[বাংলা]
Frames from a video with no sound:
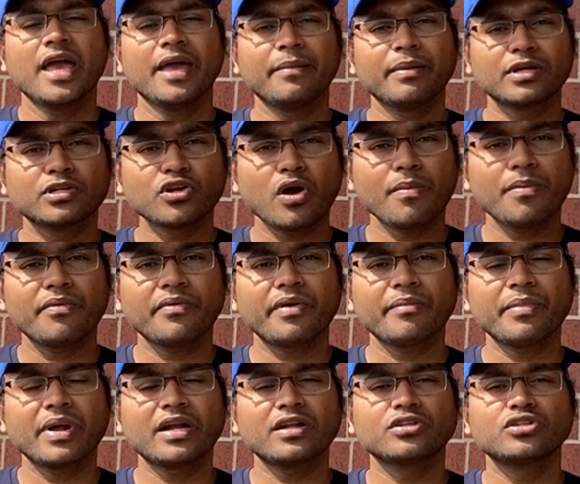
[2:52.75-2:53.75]
এবার জব অফার
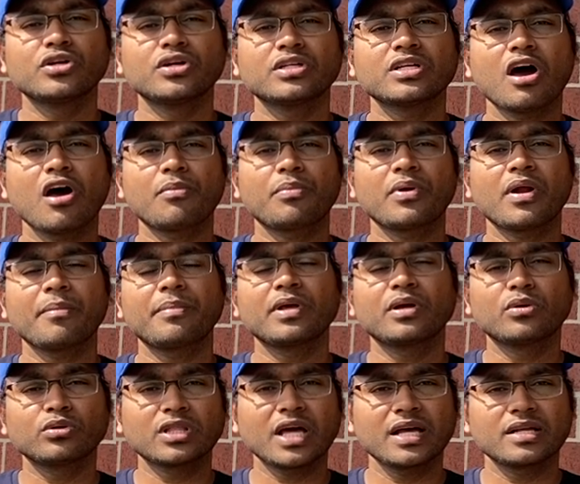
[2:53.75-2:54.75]
ম্যানেজ হয়ে যাওয়ার পর আপনি
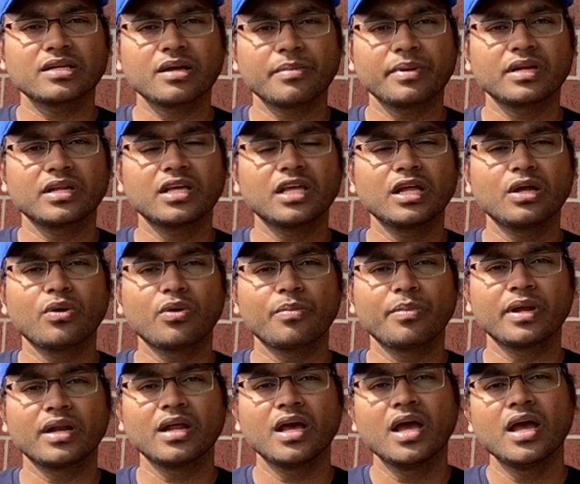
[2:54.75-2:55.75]
কোথায় যাবেন কি
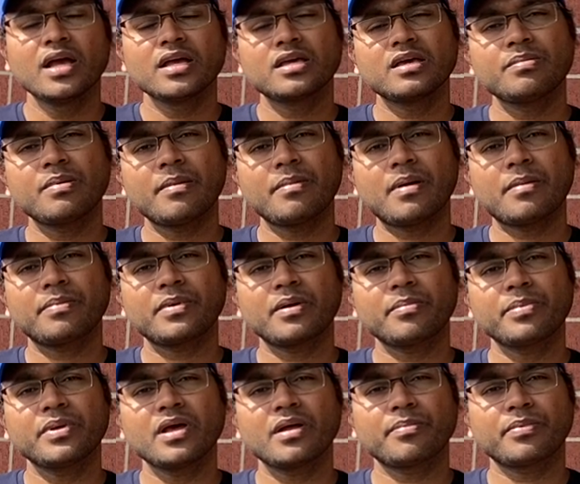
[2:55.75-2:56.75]
করবেন কিভাবে আপনার
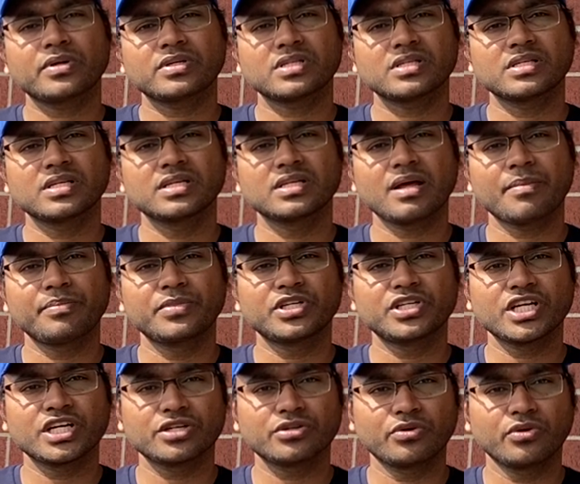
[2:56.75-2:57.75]
পিআর প্রসেসিংটা আপনি
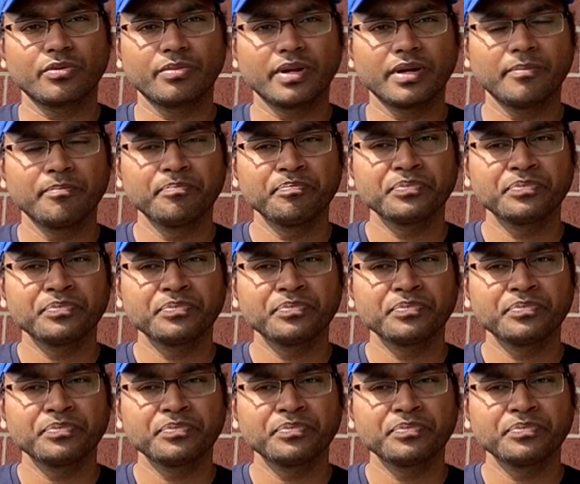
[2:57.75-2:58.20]
শেষ করবেন